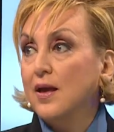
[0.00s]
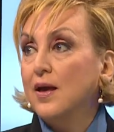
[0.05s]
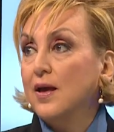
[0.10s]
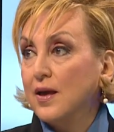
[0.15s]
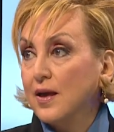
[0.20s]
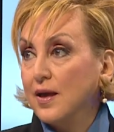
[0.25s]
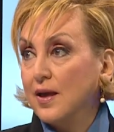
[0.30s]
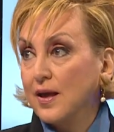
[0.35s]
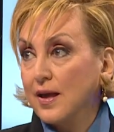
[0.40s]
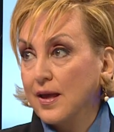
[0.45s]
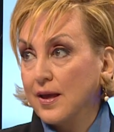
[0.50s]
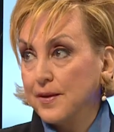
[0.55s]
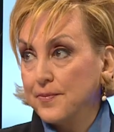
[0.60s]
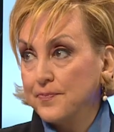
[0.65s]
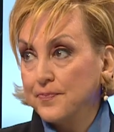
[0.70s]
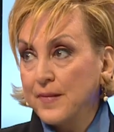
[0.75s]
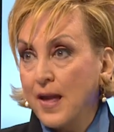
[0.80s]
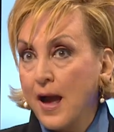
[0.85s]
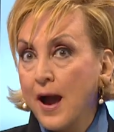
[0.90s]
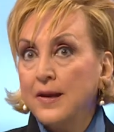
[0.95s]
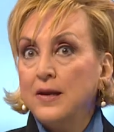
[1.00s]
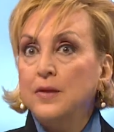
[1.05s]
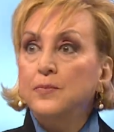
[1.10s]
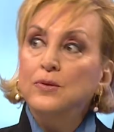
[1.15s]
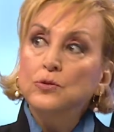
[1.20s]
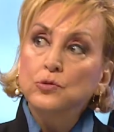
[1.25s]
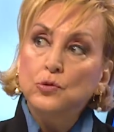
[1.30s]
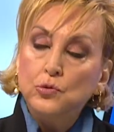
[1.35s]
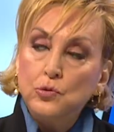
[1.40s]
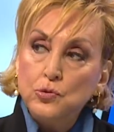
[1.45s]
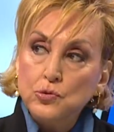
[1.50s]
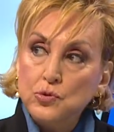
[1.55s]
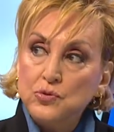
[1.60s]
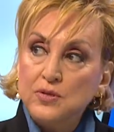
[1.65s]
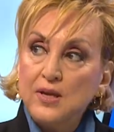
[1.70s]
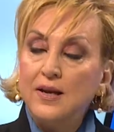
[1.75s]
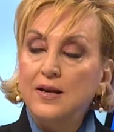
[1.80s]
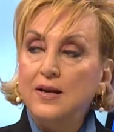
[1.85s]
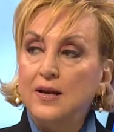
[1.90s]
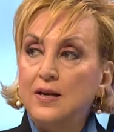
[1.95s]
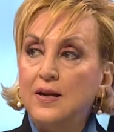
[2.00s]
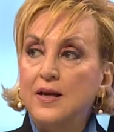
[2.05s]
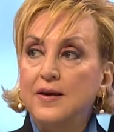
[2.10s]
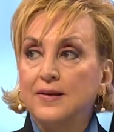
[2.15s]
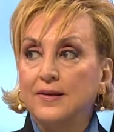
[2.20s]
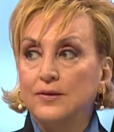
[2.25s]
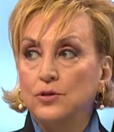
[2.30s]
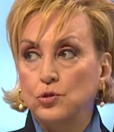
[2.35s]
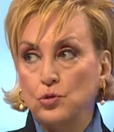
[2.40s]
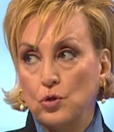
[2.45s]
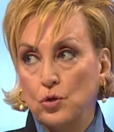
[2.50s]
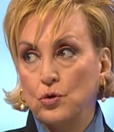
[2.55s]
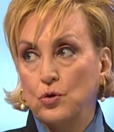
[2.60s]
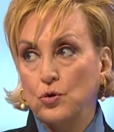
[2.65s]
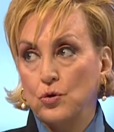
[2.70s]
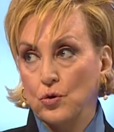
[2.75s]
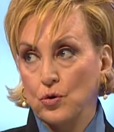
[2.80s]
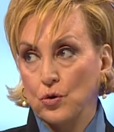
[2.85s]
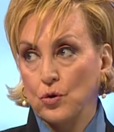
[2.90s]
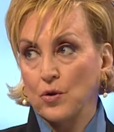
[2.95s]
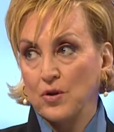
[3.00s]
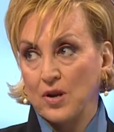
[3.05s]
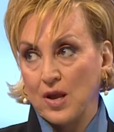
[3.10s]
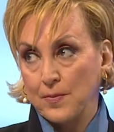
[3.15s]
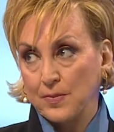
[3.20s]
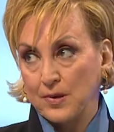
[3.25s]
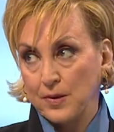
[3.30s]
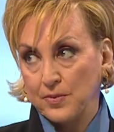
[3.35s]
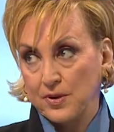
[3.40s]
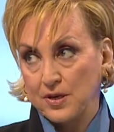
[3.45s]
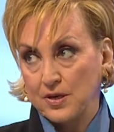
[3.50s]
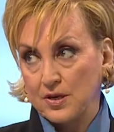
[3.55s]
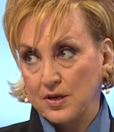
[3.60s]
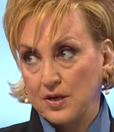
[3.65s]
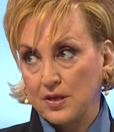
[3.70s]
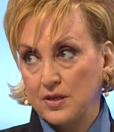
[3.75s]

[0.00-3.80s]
Evet. E, yani 1950'lerin çok evet. önemli bir